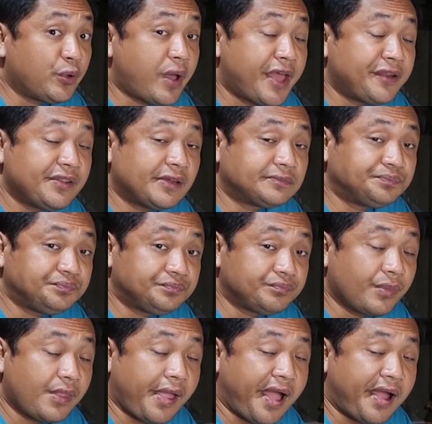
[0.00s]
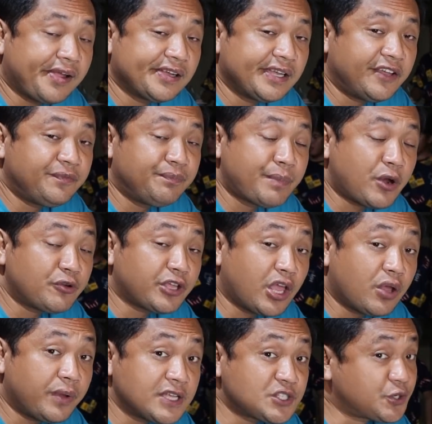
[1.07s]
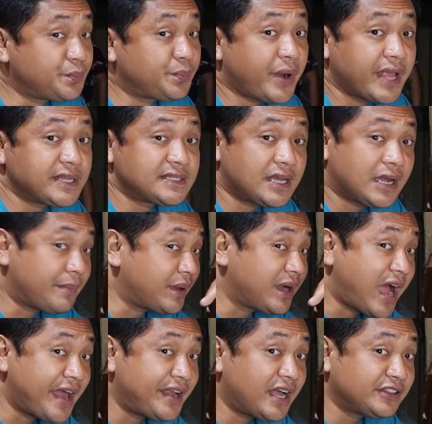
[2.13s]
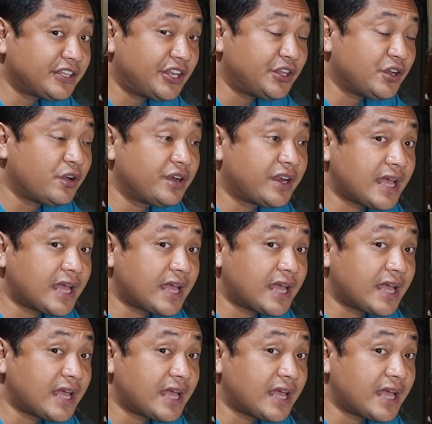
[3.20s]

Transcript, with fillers: You and if meron kayong i-surprise na kamag-anak ninyo,